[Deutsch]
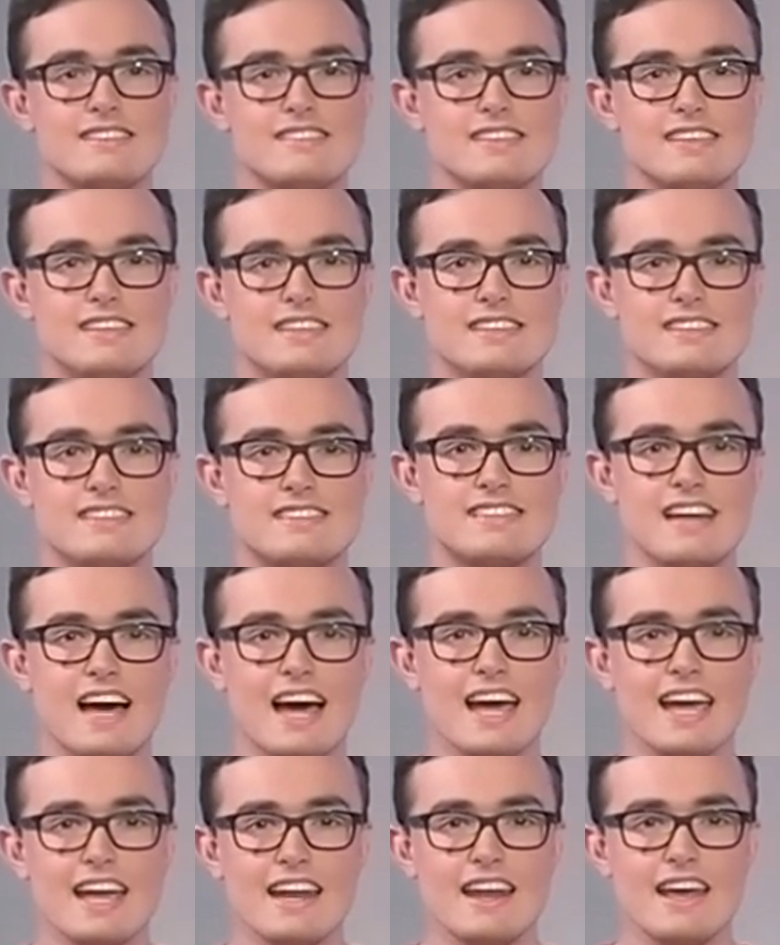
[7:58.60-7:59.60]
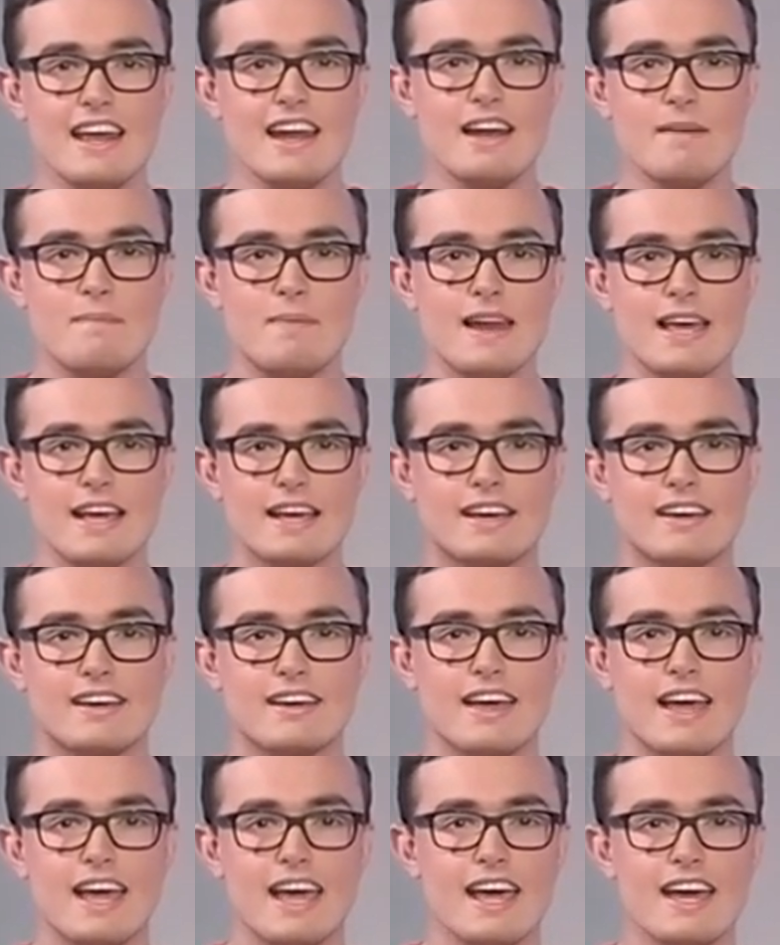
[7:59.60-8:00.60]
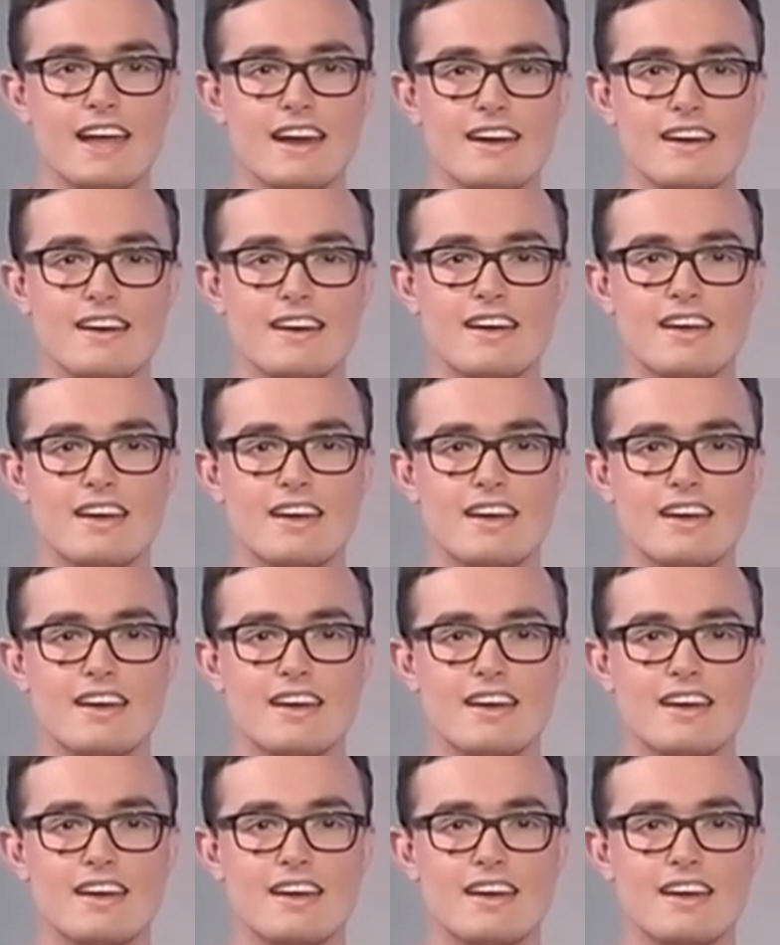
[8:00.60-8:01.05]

sich seinen Blick in